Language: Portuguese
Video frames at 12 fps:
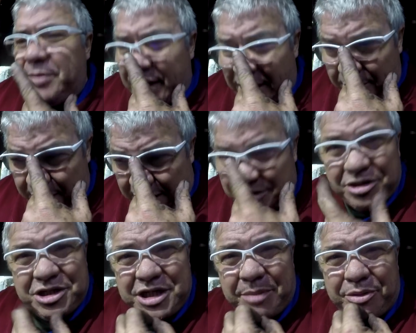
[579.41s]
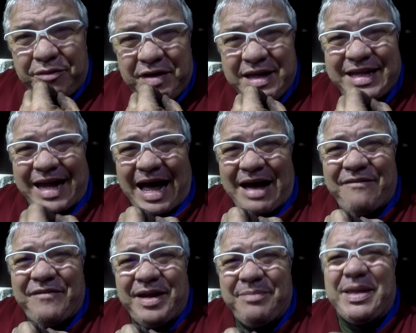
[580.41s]
Porque lá no Brasil a gente
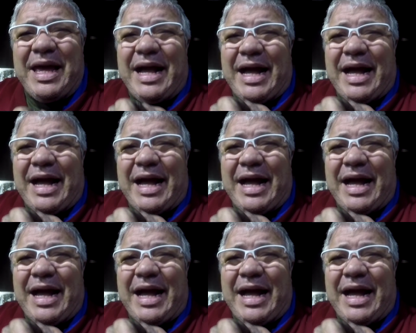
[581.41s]
aproveitava, né, porque é